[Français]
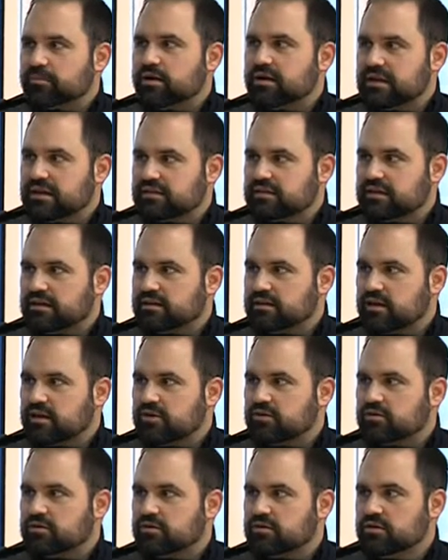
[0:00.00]
pas à
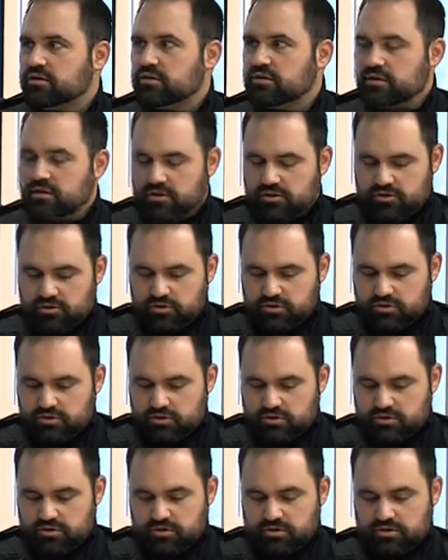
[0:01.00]
l'intérieur
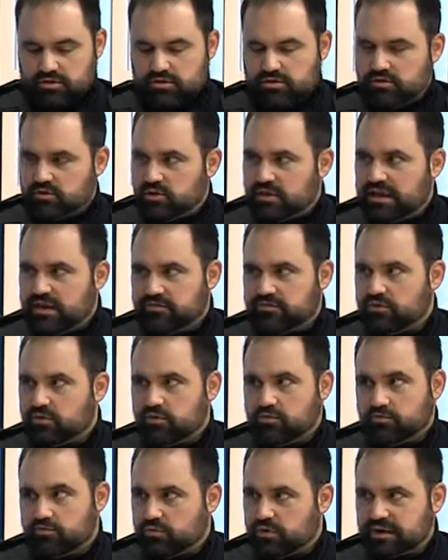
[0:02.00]
de,
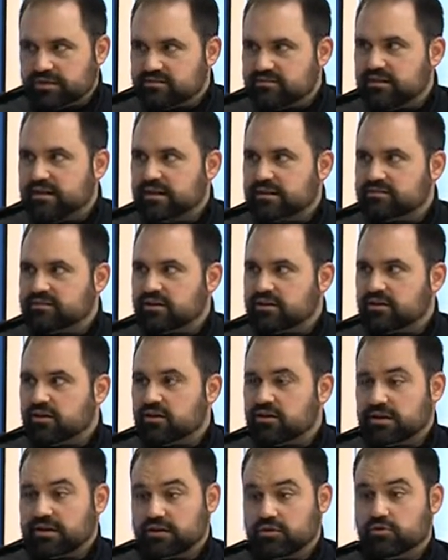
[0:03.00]
l'avion, vous restez à
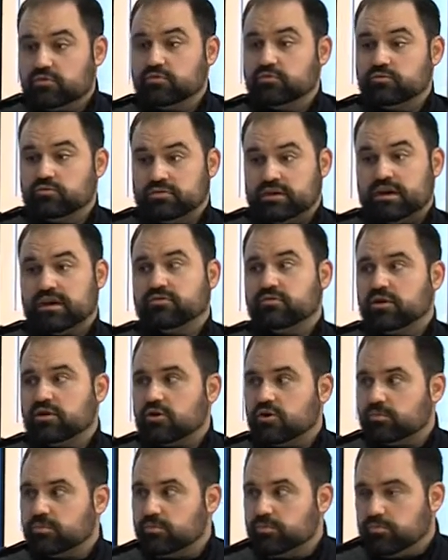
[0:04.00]
l'extérieur. Et là, vous allez avoir
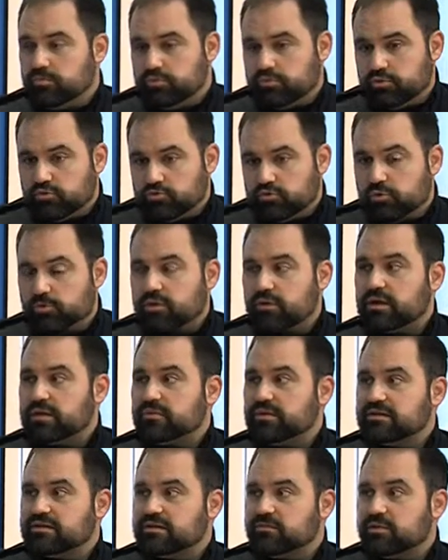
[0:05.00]
encore plus de
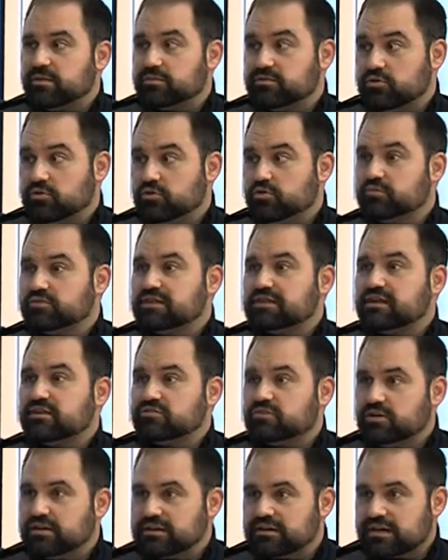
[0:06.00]
problèmes, entre guillemets, parce que là, vous êtes en
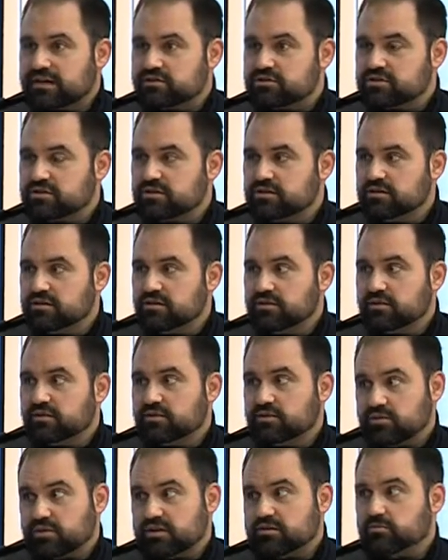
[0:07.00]
sol étranger.
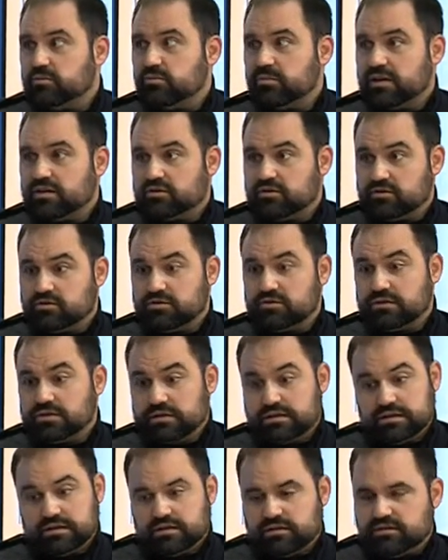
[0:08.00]
Donc, à ce moment-là,
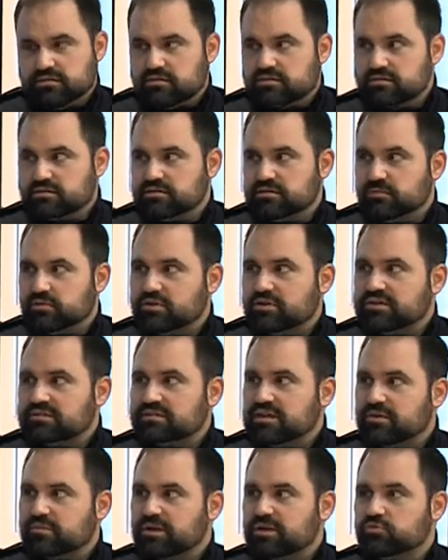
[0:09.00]
c'est pas
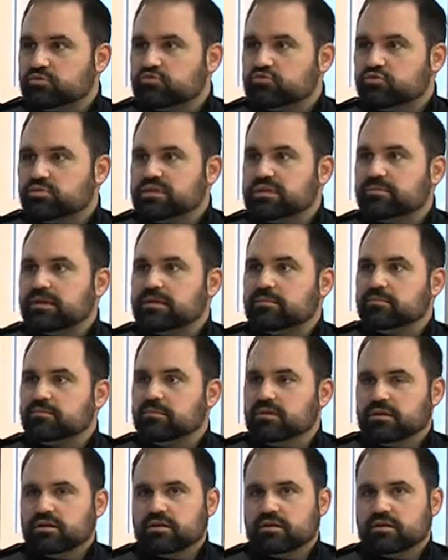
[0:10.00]
nécessairement toujours les mêmes